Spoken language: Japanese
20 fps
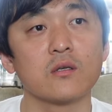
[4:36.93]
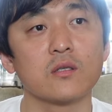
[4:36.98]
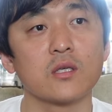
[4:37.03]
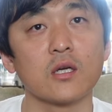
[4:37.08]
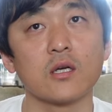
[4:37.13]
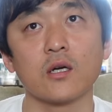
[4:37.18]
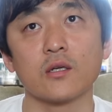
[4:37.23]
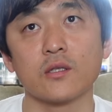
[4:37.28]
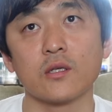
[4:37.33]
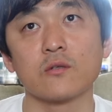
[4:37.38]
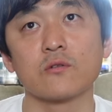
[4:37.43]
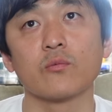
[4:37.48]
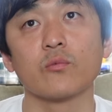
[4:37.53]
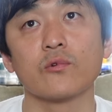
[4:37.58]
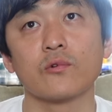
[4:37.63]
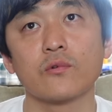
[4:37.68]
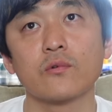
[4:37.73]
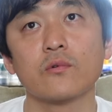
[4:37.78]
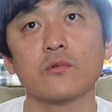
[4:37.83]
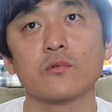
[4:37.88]
結果が出ると
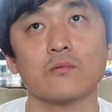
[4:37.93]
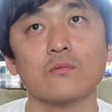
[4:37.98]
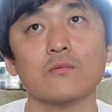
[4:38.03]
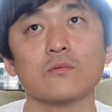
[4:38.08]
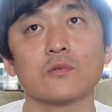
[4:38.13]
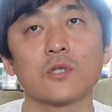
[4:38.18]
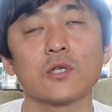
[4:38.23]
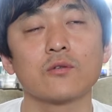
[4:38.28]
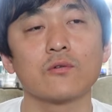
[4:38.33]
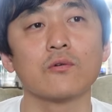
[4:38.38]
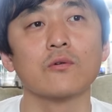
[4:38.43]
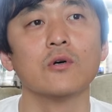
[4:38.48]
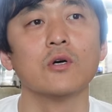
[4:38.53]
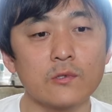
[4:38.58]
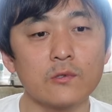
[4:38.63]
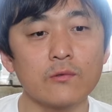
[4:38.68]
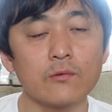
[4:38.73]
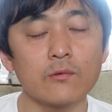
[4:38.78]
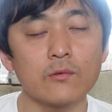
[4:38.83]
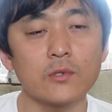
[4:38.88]
思うよ、うん、うん、けど
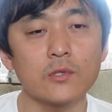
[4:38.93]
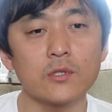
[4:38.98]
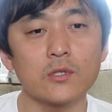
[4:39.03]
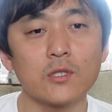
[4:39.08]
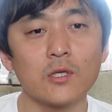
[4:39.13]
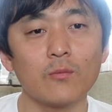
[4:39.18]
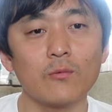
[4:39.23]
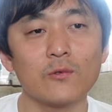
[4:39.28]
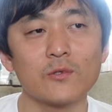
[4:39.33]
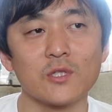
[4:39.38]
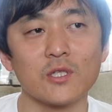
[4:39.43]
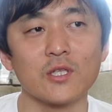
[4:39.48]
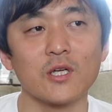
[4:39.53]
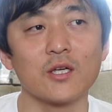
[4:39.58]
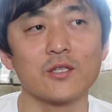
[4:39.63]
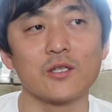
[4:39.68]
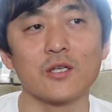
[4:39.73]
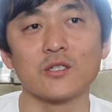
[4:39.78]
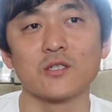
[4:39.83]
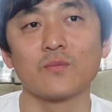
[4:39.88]
そういったもんじゃ
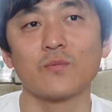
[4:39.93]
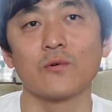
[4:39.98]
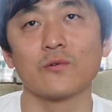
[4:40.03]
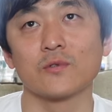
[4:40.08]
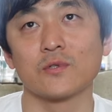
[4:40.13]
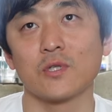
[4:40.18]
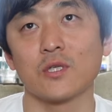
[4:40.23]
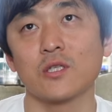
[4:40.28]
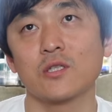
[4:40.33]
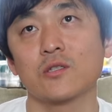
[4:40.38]
ないじゃんスポーツって